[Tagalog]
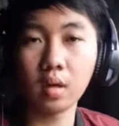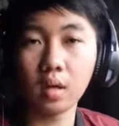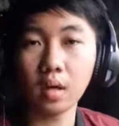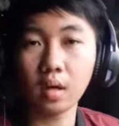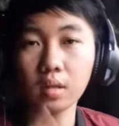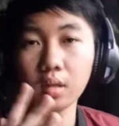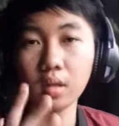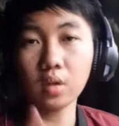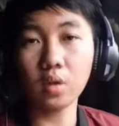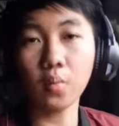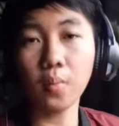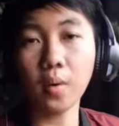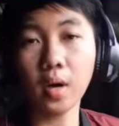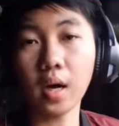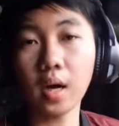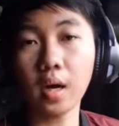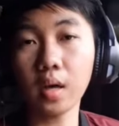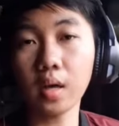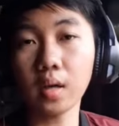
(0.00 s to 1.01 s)
At ito pa
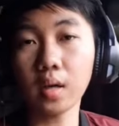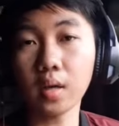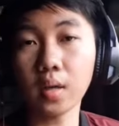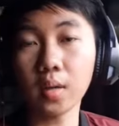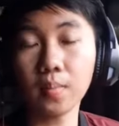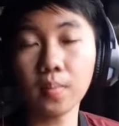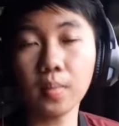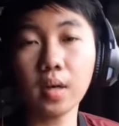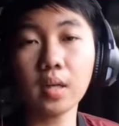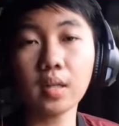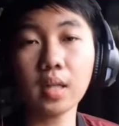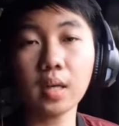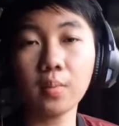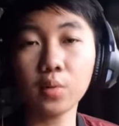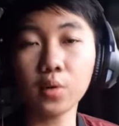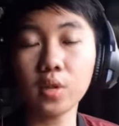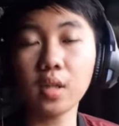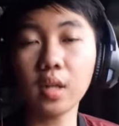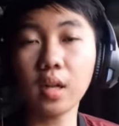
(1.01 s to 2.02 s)
ha,
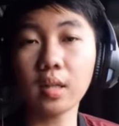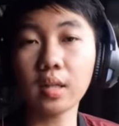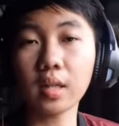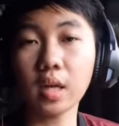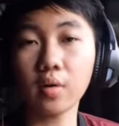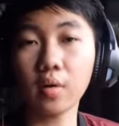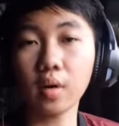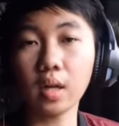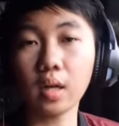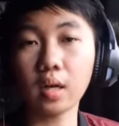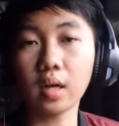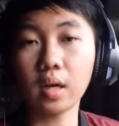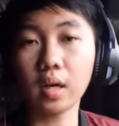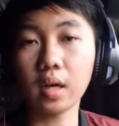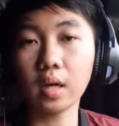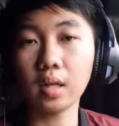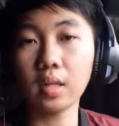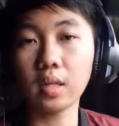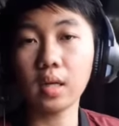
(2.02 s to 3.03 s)
pagkatapos nila tayong
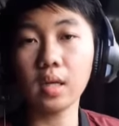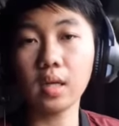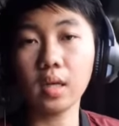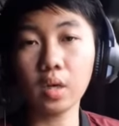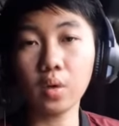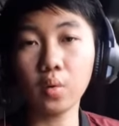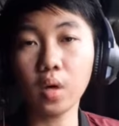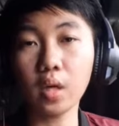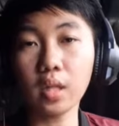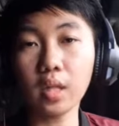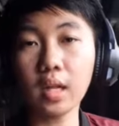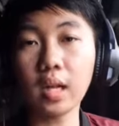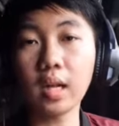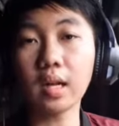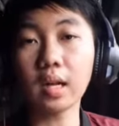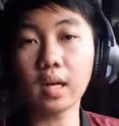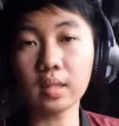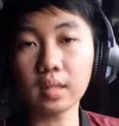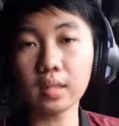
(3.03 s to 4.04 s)
alagaan ay iiwanan
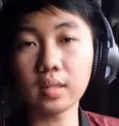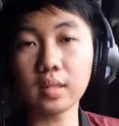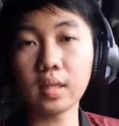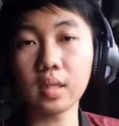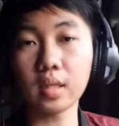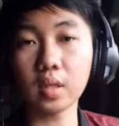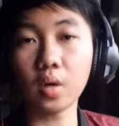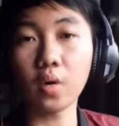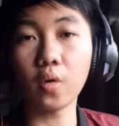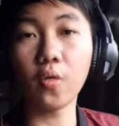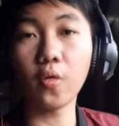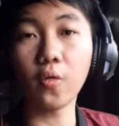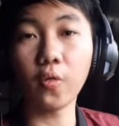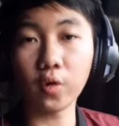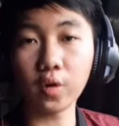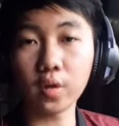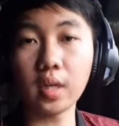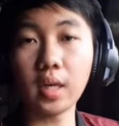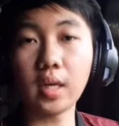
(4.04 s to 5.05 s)
lang natin sila sa home
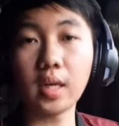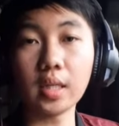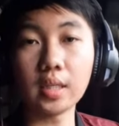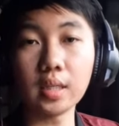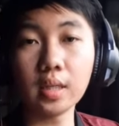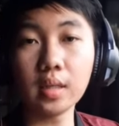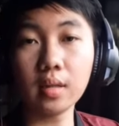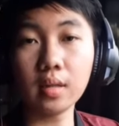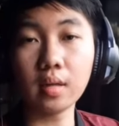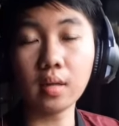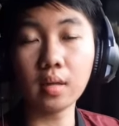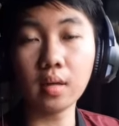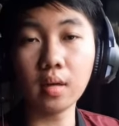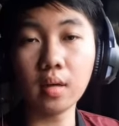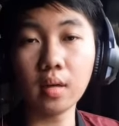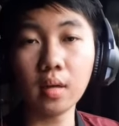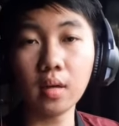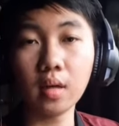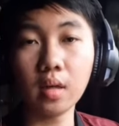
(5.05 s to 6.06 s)
for the aged.
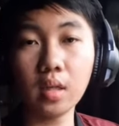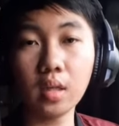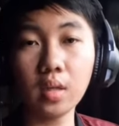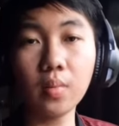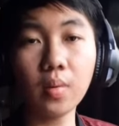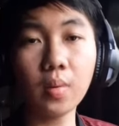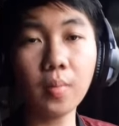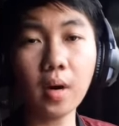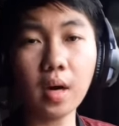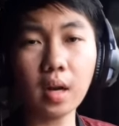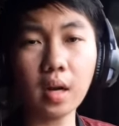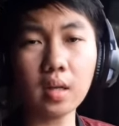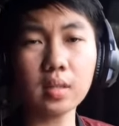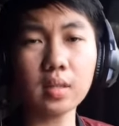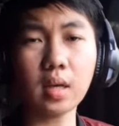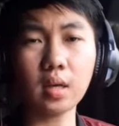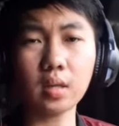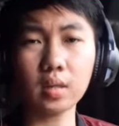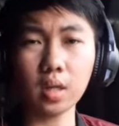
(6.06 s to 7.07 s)
Hindi ba parang ang
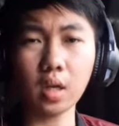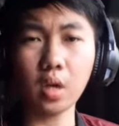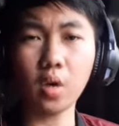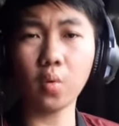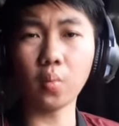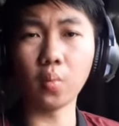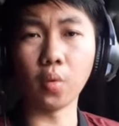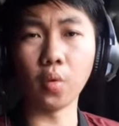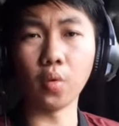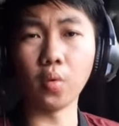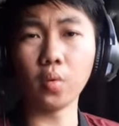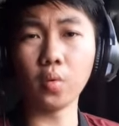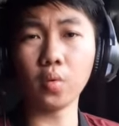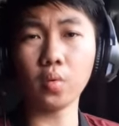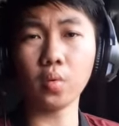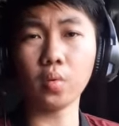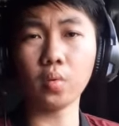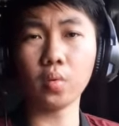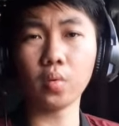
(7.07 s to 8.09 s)
sakit sa loob nun?
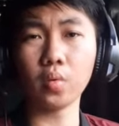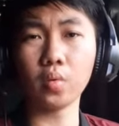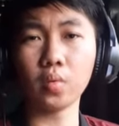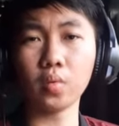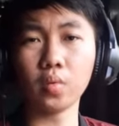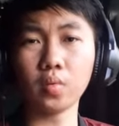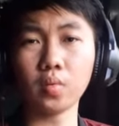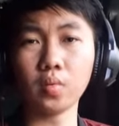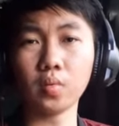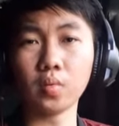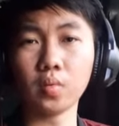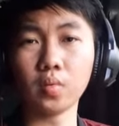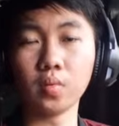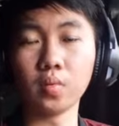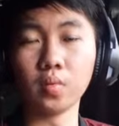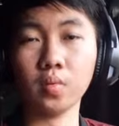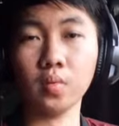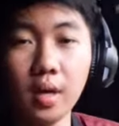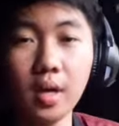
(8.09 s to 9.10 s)

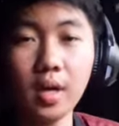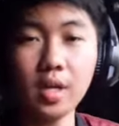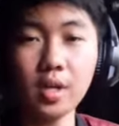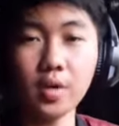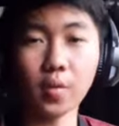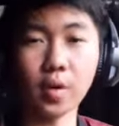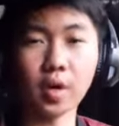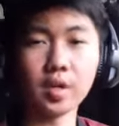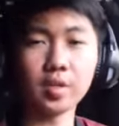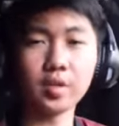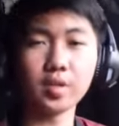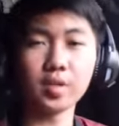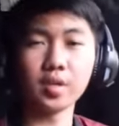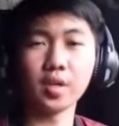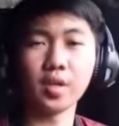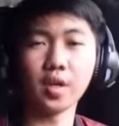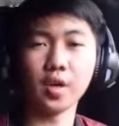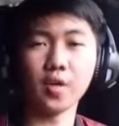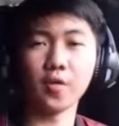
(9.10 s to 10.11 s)
Anyways,
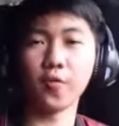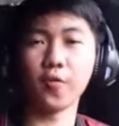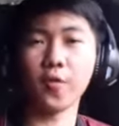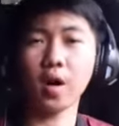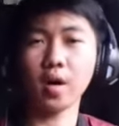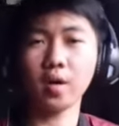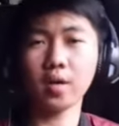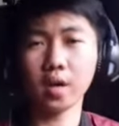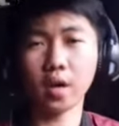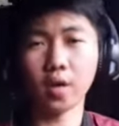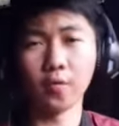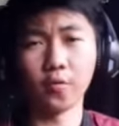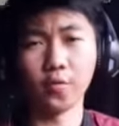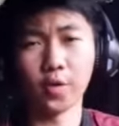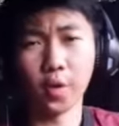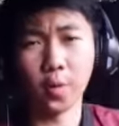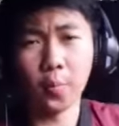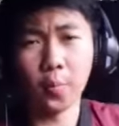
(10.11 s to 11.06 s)
if I have the